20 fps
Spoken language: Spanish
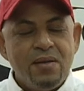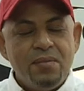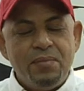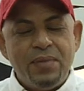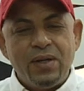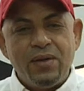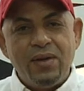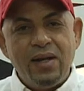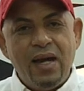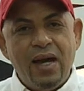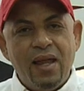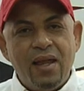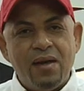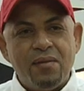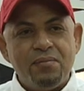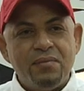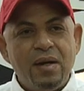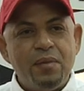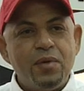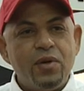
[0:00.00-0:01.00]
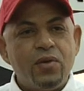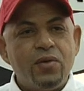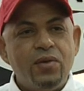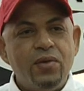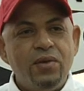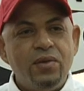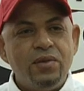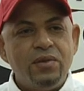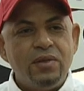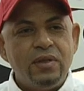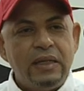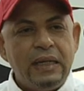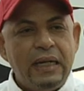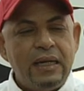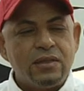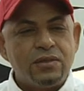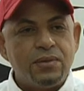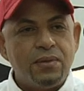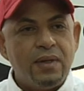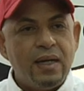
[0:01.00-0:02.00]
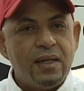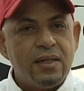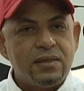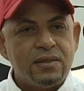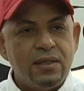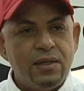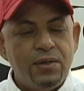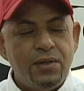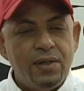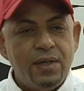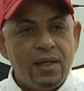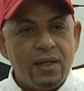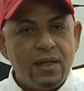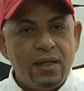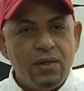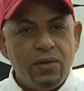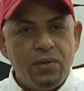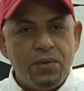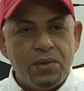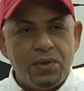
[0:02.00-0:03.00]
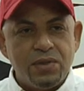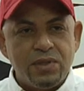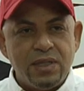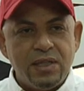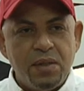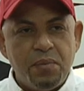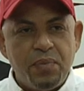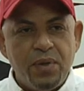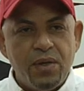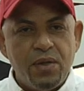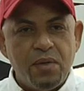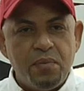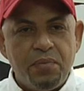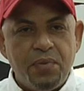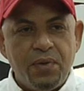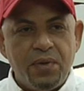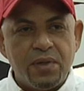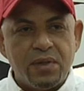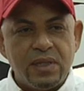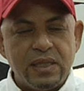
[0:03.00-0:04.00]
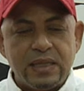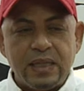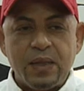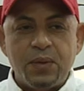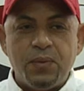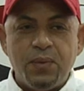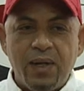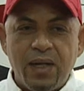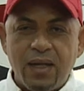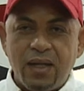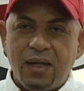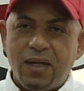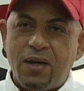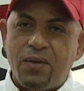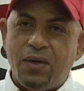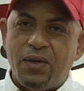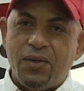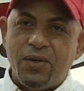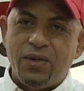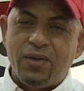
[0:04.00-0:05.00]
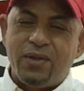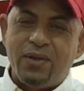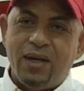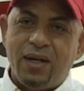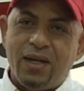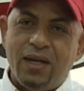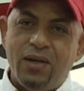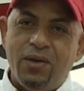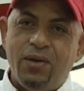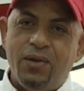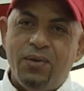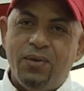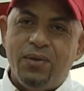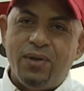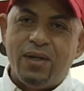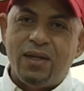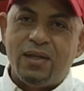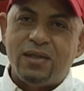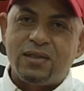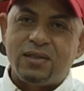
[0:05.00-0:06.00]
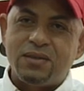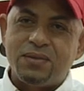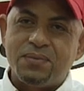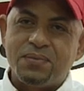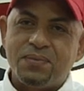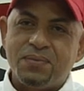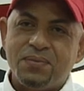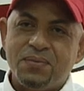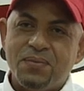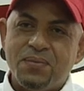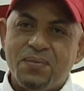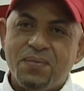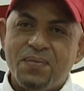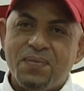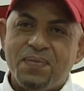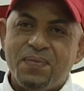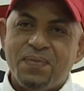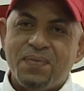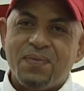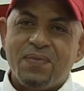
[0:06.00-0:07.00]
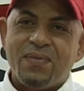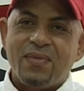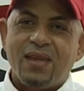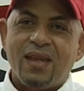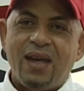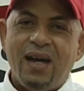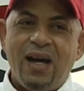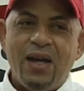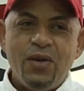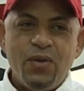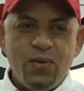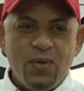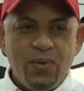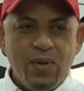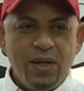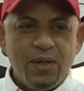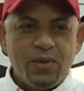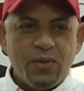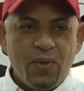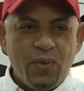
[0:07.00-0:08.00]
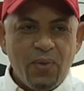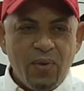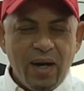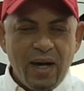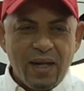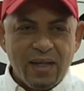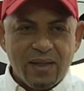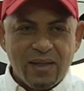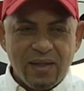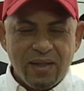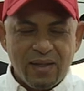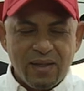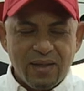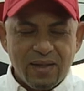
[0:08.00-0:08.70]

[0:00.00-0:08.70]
Pero nada, vámonos con las jugadas de hoy aquí en los gruces de Pío Deportes. Recuerden que cuando yo estoy aquí los lunes, hay un cuento Duarte.